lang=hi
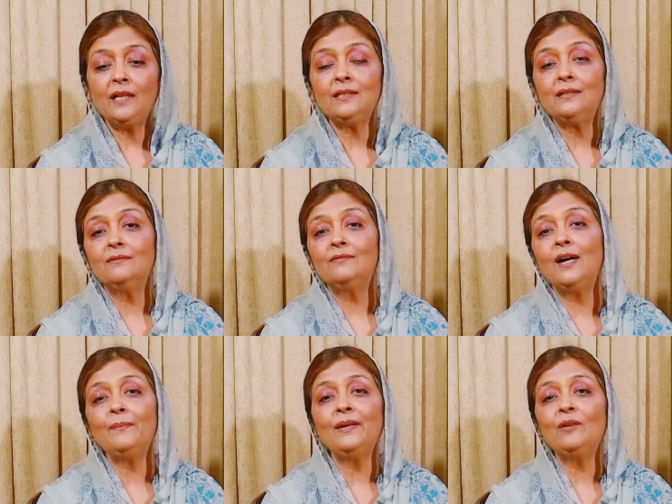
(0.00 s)
अच्छा
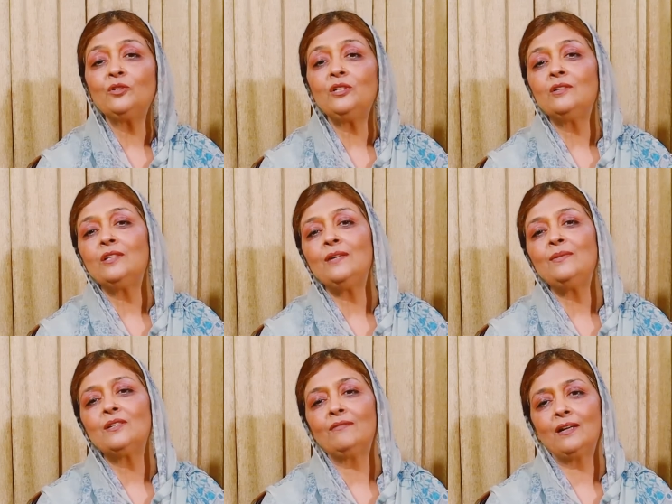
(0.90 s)
वहाँ पर ना कुछ लोग
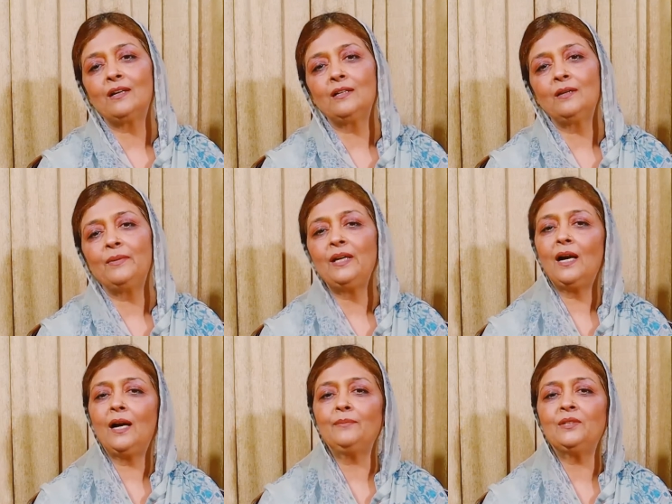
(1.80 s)
ये भी सवाल करते हैं
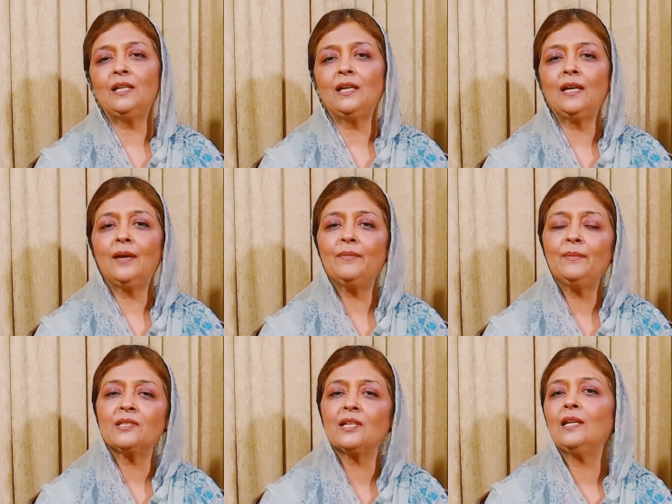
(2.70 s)
भाई आप चली गई
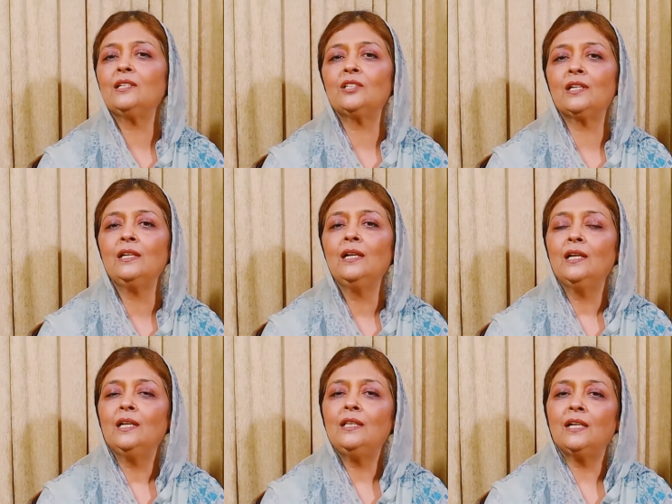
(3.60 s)
हमने मसाला चैनल
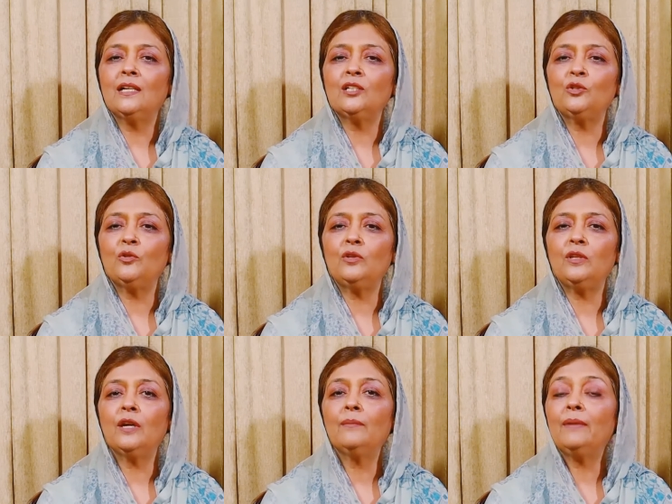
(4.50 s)
देखना छोड़
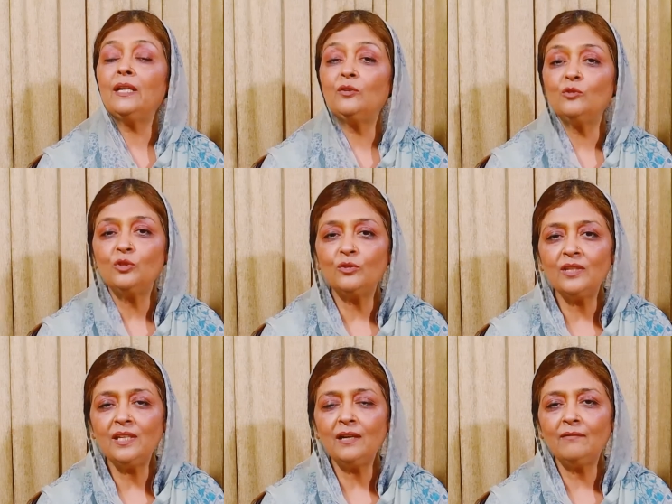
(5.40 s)
दिया भाई क्यों
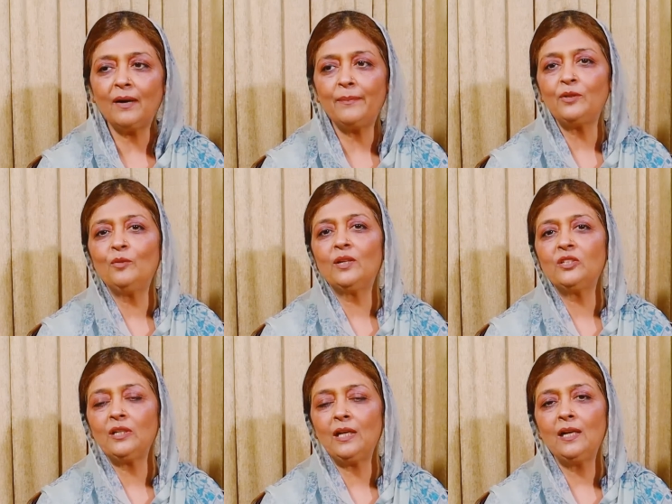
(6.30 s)
छोड़ दिया वहाँ पर तो
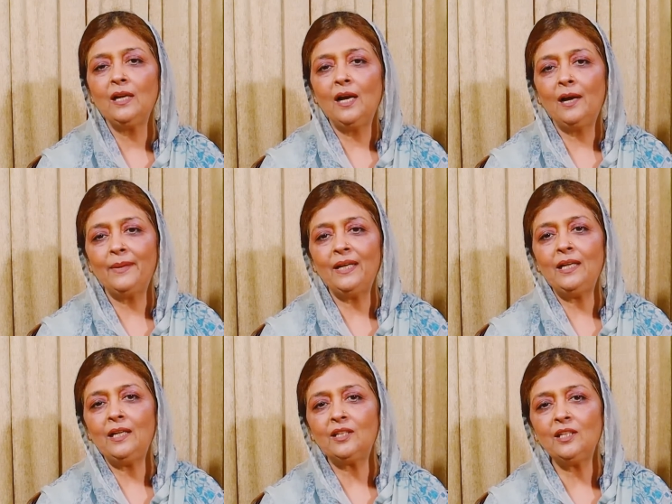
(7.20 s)
माशाला
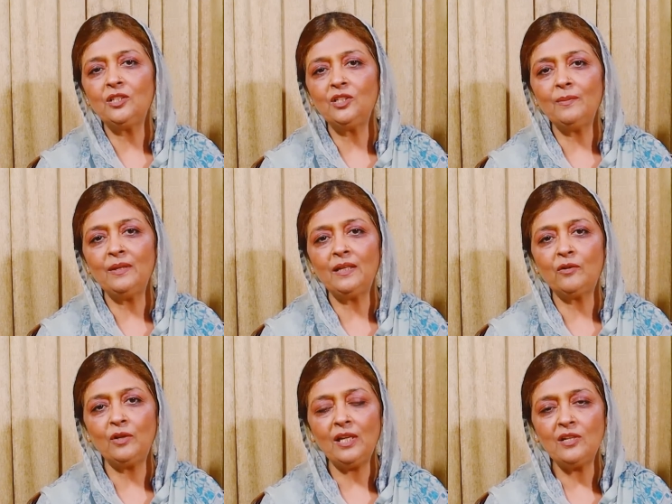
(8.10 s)
हमारे इतने अच्छे मेरे
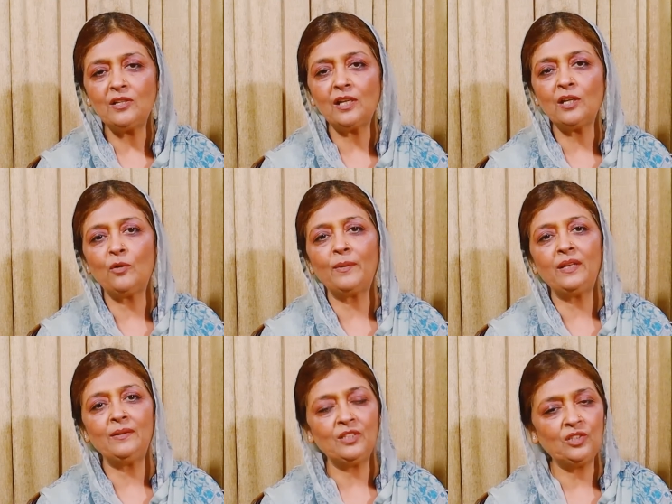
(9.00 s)
कोलीग्स हैं और
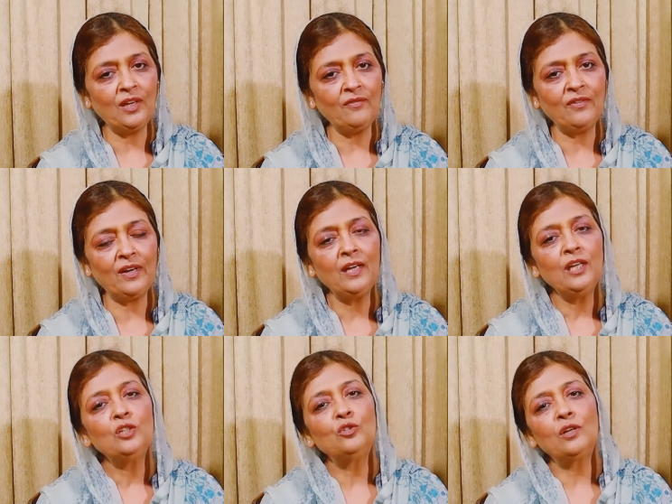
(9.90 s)
हमारे शेफ़
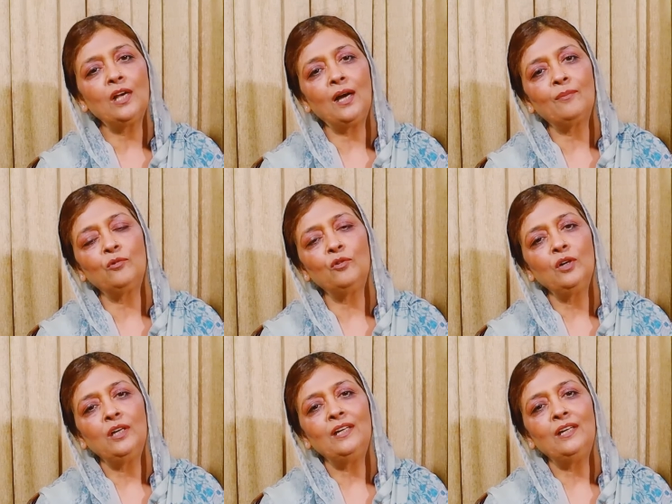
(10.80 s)
हैं जो कि आपको